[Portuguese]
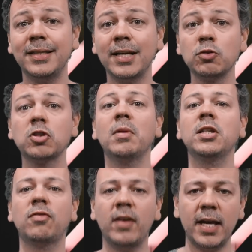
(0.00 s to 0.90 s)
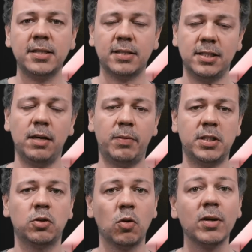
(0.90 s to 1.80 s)
Nas últimas vezes que a gente
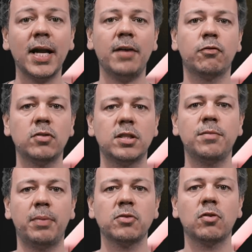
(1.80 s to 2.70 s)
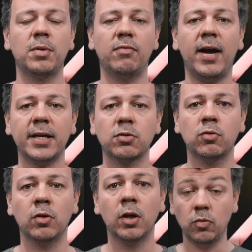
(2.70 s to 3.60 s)
apresentou o gráfico de desempenho sobre
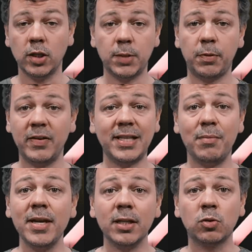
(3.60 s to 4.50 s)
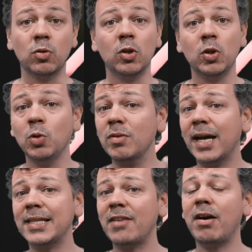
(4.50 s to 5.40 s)
Vasco, nosso aproveitamento
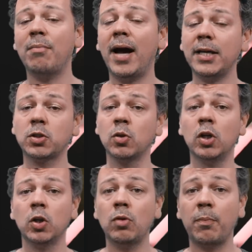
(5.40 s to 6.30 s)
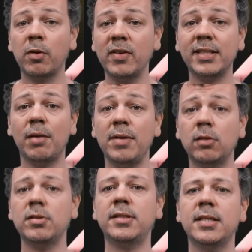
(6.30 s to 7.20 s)
nunca estava abaixo do
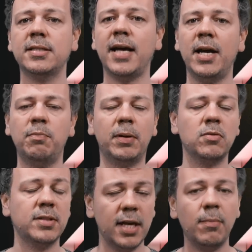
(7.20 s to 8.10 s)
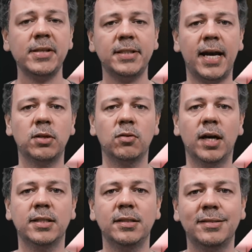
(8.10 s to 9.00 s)
aproveitamento necessário para não ser rebaixado.
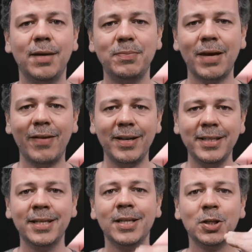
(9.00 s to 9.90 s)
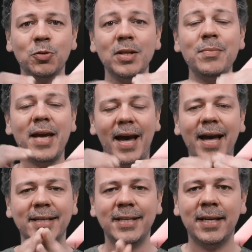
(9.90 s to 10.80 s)
A gente sempre estava ali no
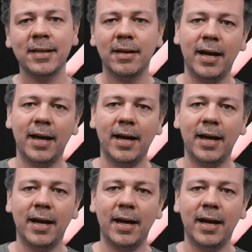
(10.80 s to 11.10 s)
limiar, né?